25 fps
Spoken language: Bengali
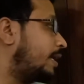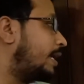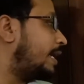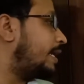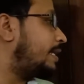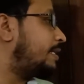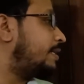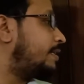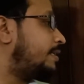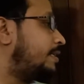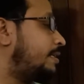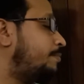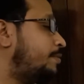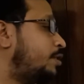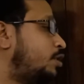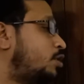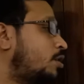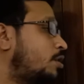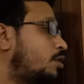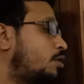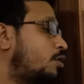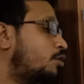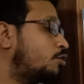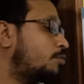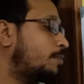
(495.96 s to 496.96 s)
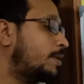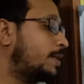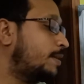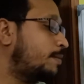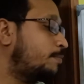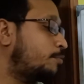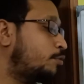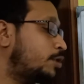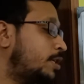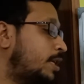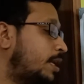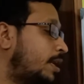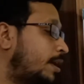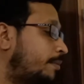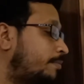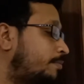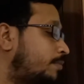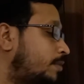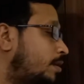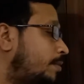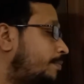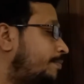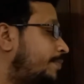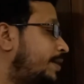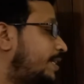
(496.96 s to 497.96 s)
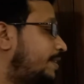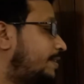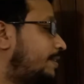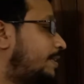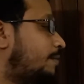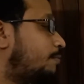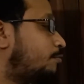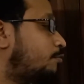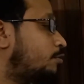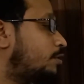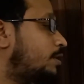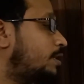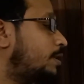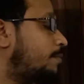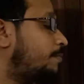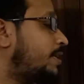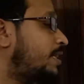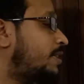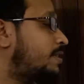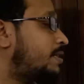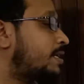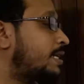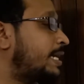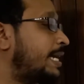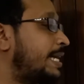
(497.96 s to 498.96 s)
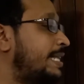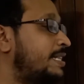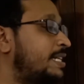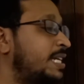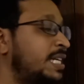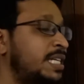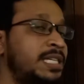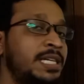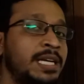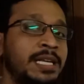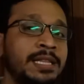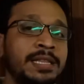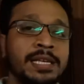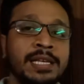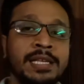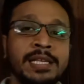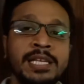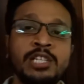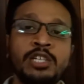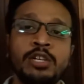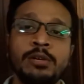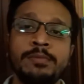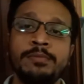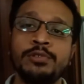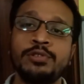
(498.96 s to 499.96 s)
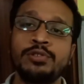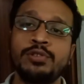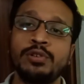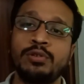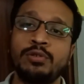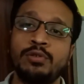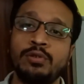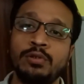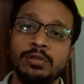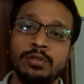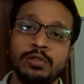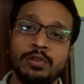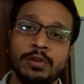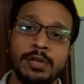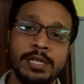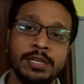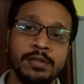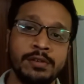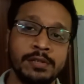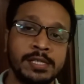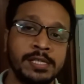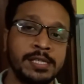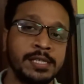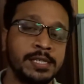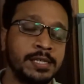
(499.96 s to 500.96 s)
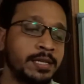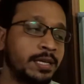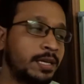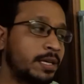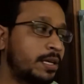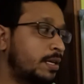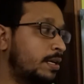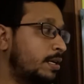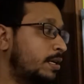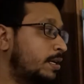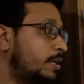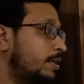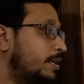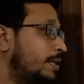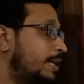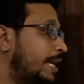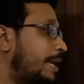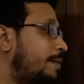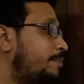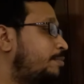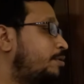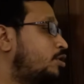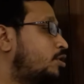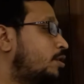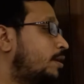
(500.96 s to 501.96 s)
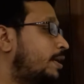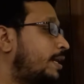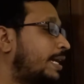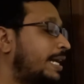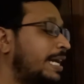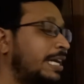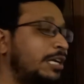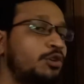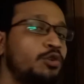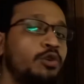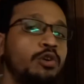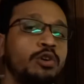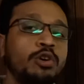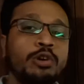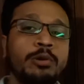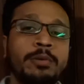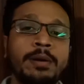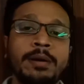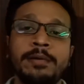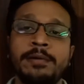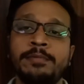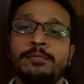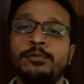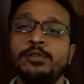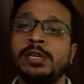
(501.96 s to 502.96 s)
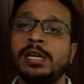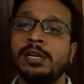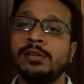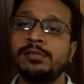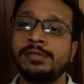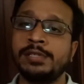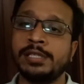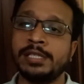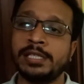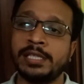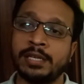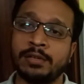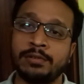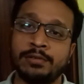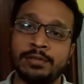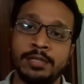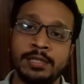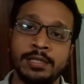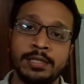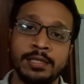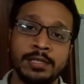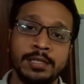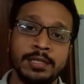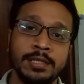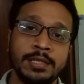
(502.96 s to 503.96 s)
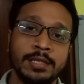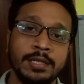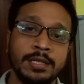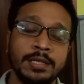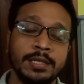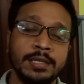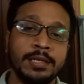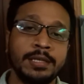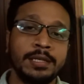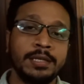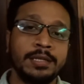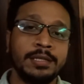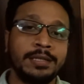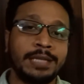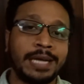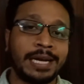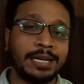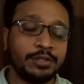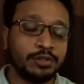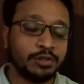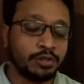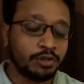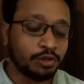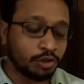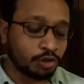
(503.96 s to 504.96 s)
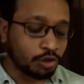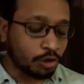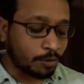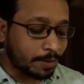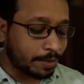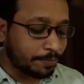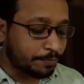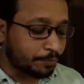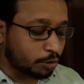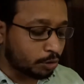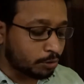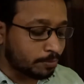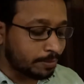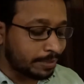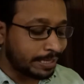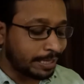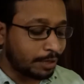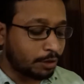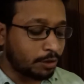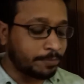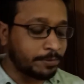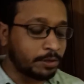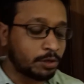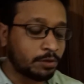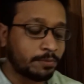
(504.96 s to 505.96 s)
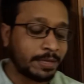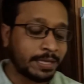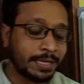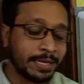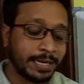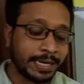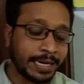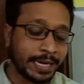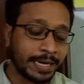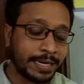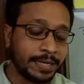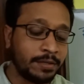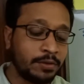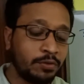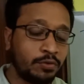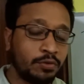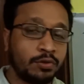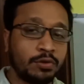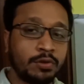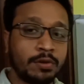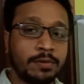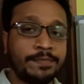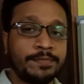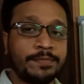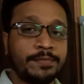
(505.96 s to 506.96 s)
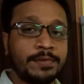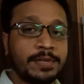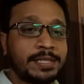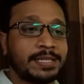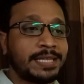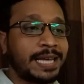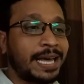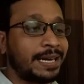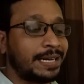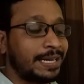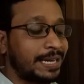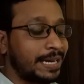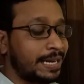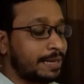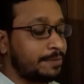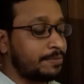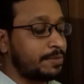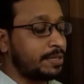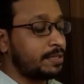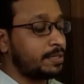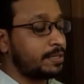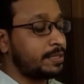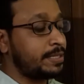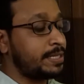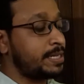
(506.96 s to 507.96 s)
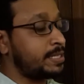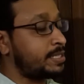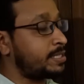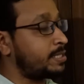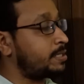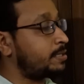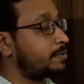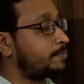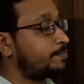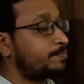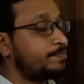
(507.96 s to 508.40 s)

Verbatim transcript: এই যে যে বিষয়গুলো তোমাদের বোঝালাম বৃত্তের মধ্যে বৃত্তের কেন্দ্রের সাথে যে সমস্ত কোণ তৈরি হচ্ছে এই বিষয়টাকে একটু অন্যভাবে বোঝানোর চেষ্টা করি তার জন্য সবার প্রথমে দেখো আমি তোমাদের এখানে দুটো সার্কেল আমি নিয়েছি